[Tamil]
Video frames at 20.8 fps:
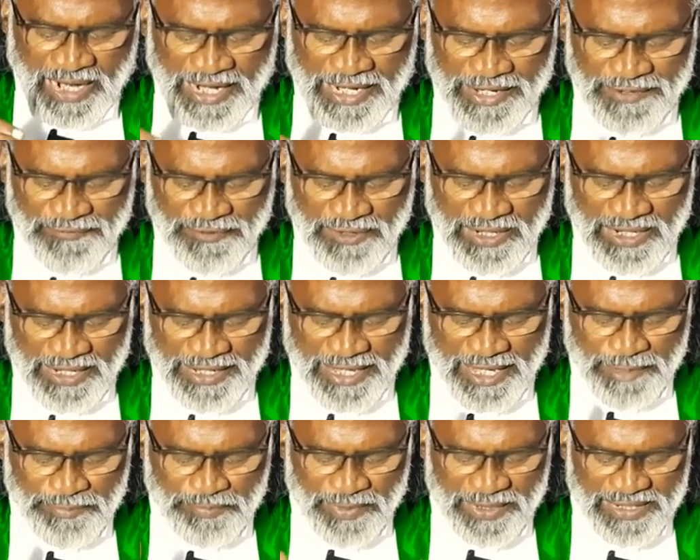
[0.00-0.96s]
அழிவுகள்
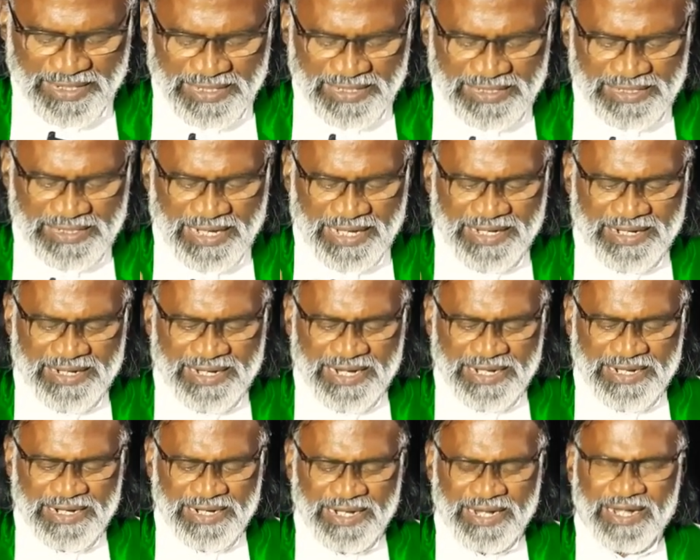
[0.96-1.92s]
ஏற்படுகின்ற
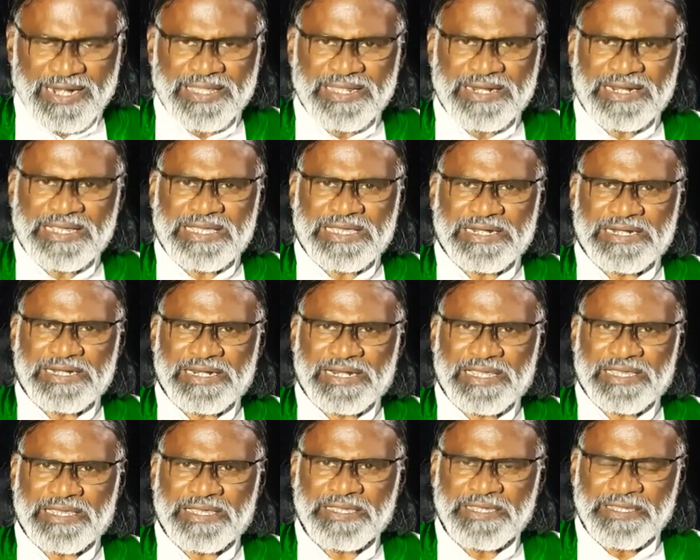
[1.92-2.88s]
இடங்களில்
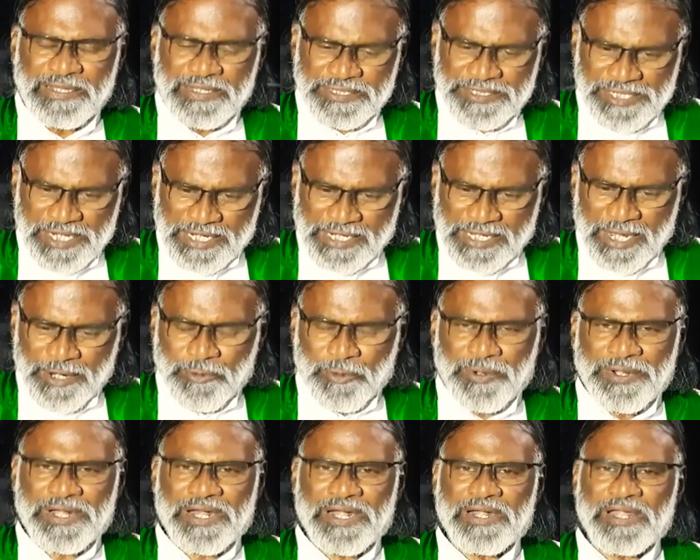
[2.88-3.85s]
இருக்கின்ற
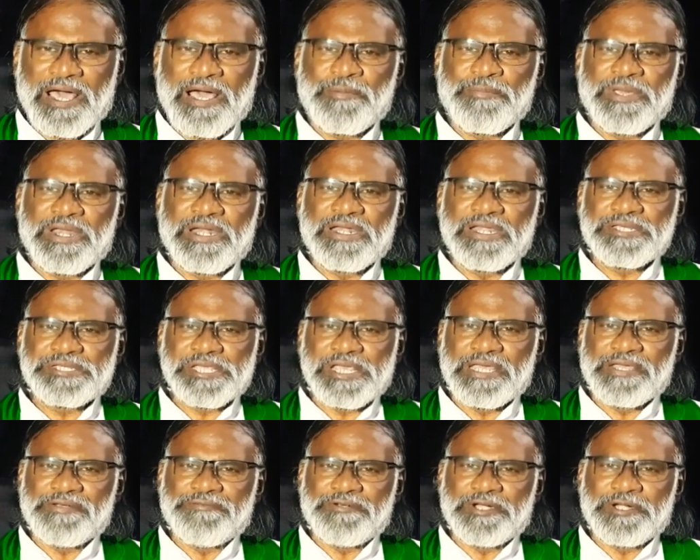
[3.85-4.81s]
சிக்கிக்கொண்ட நாம் என்ன
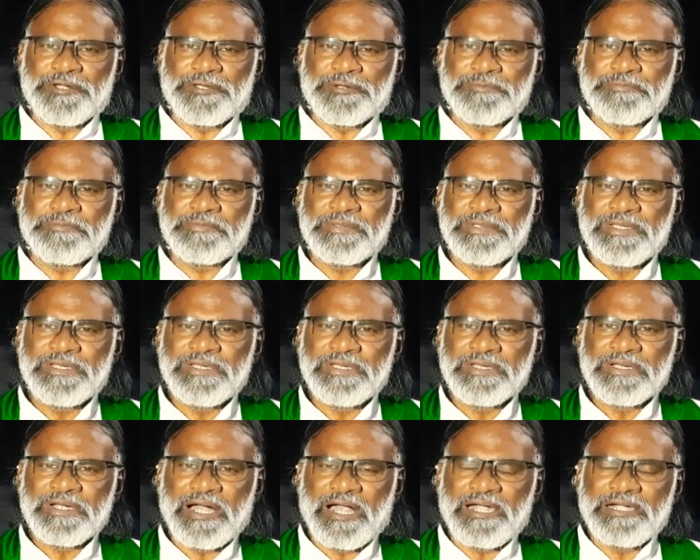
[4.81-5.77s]
செய்ய வேண்டும்
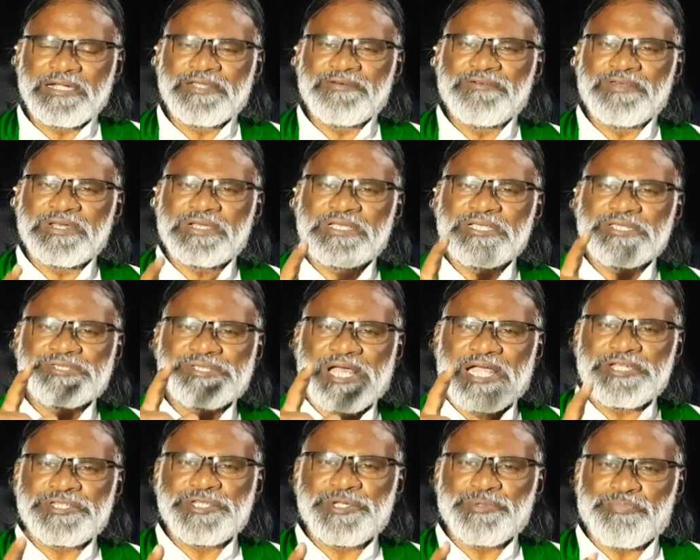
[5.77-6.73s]
ஆண்டவருக்கு
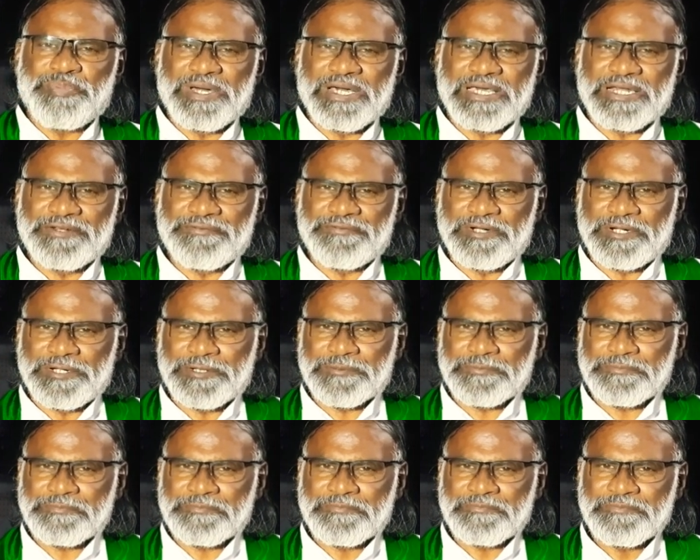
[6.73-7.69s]
சாட்சி பகர
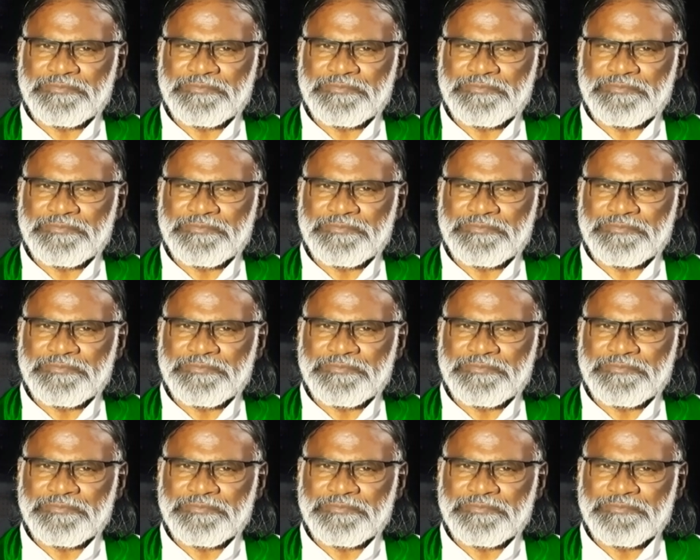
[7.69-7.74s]
வேண்டும்